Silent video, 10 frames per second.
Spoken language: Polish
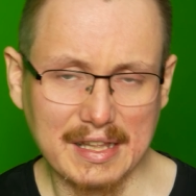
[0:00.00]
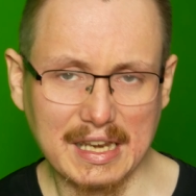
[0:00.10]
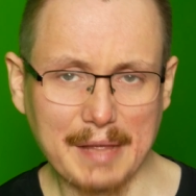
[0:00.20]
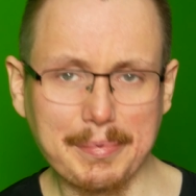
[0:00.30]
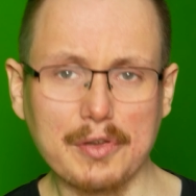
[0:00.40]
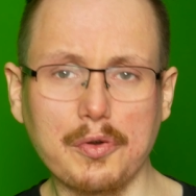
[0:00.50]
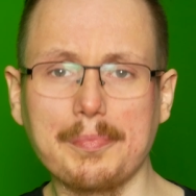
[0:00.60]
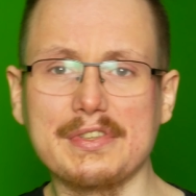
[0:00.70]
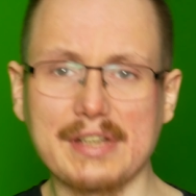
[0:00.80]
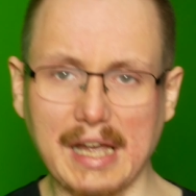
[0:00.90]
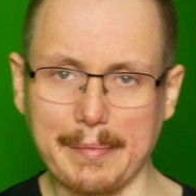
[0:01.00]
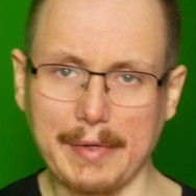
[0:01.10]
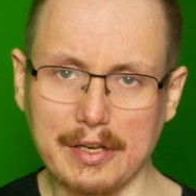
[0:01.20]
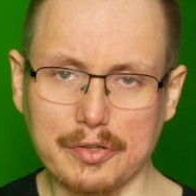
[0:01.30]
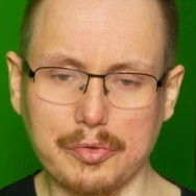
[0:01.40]
Lepiej kupić
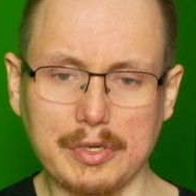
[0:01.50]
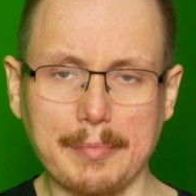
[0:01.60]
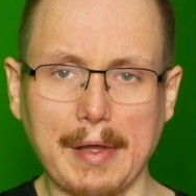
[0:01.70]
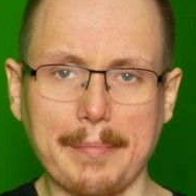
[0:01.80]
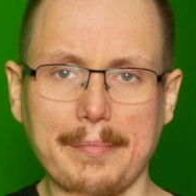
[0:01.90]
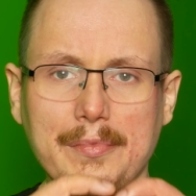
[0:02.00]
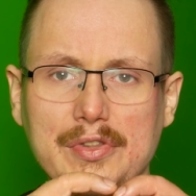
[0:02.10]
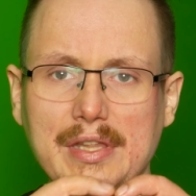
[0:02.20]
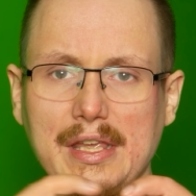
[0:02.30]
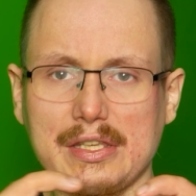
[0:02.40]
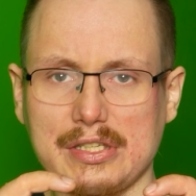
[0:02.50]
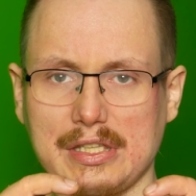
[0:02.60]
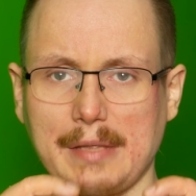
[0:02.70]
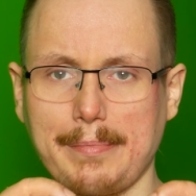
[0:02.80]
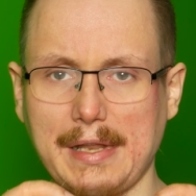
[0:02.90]
kabel, który ma
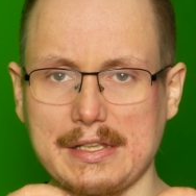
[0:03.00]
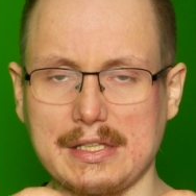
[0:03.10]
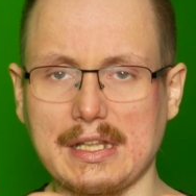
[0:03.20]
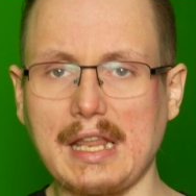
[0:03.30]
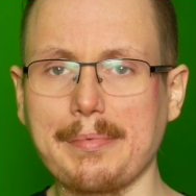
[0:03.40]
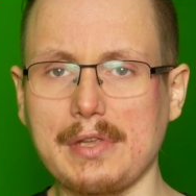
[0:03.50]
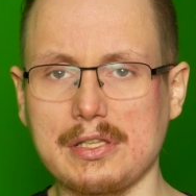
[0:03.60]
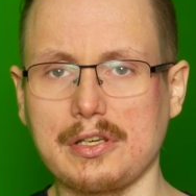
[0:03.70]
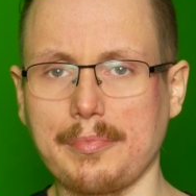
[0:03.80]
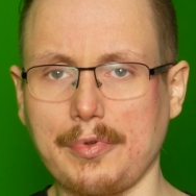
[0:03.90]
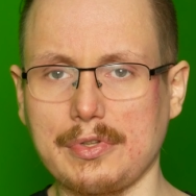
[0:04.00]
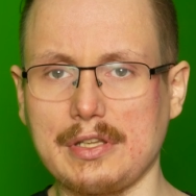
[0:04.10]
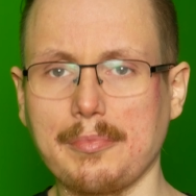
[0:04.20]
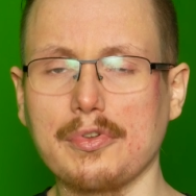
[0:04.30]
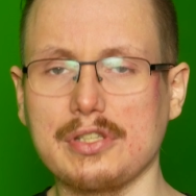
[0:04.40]
mniejszy ten plastik, lepiej jest
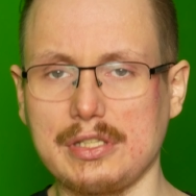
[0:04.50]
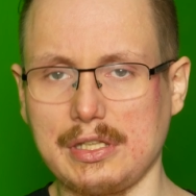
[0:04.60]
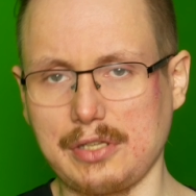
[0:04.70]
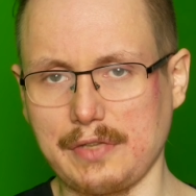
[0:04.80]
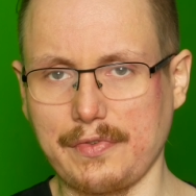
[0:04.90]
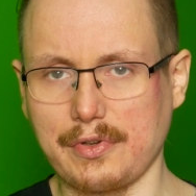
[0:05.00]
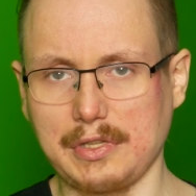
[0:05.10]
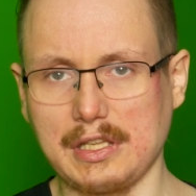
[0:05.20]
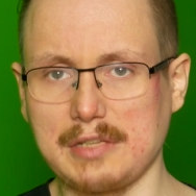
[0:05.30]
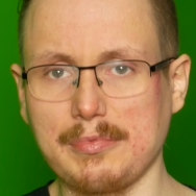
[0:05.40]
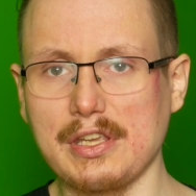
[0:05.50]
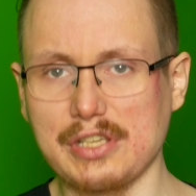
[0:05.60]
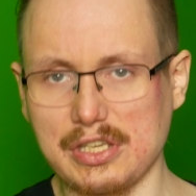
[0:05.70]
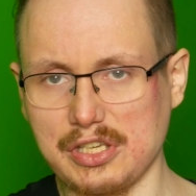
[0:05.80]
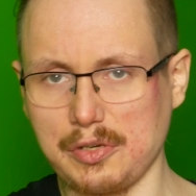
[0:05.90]
zrobiony, mocniej to jest wykonane, jest
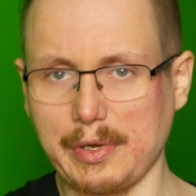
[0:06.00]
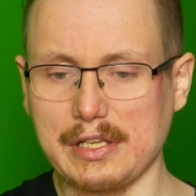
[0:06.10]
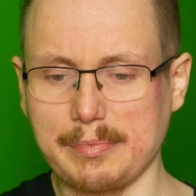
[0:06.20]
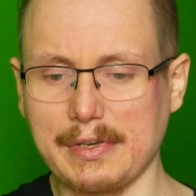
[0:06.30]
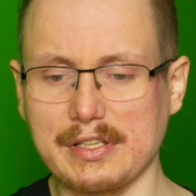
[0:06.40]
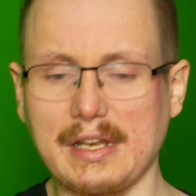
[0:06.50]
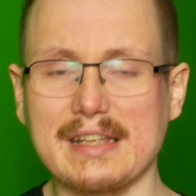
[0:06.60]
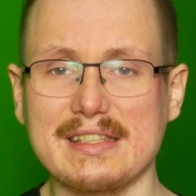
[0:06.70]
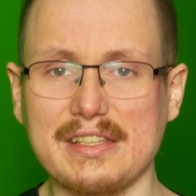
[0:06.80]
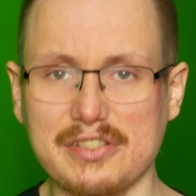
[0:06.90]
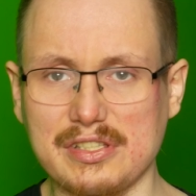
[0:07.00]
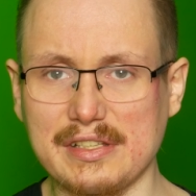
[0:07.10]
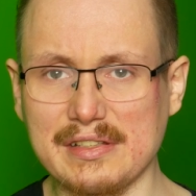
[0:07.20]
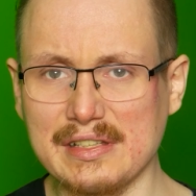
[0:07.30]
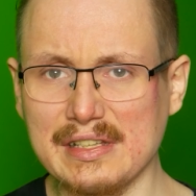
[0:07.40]
mniejsza siła, jest bardziej
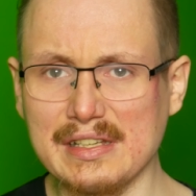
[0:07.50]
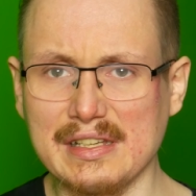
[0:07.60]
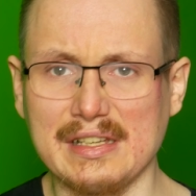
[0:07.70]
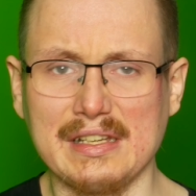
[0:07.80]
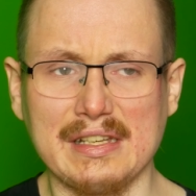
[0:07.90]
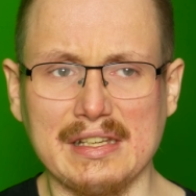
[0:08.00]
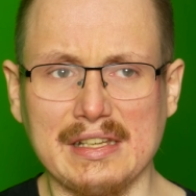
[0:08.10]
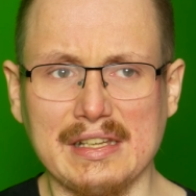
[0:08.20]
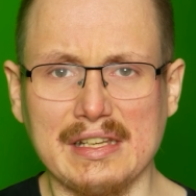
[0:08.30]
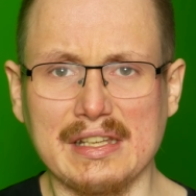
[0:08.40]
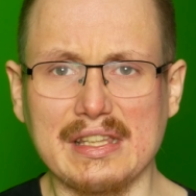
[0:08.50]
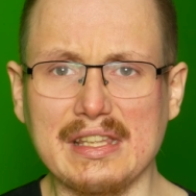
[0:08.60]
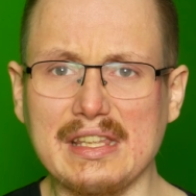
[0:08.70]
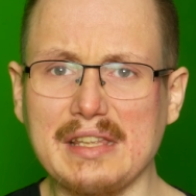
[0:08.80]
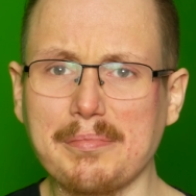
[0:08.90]
elastyczny
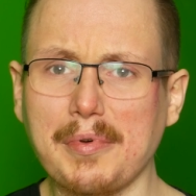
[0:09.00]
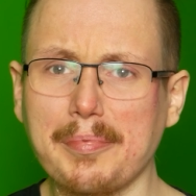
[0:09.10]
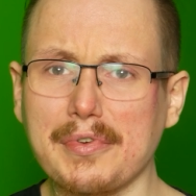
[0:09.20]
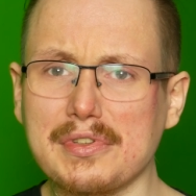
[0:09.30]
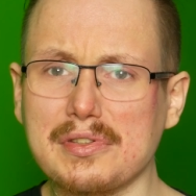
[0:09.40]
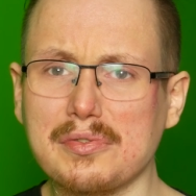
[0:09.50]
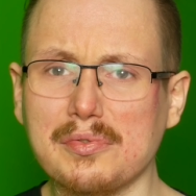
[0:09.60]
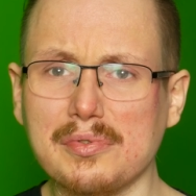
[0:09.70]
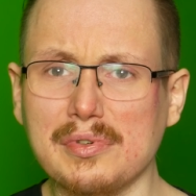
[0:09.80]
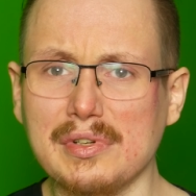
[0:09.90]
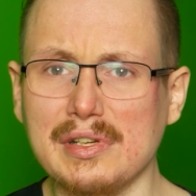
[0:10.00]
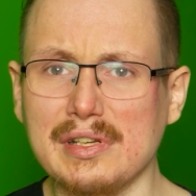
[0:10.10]
i po prostu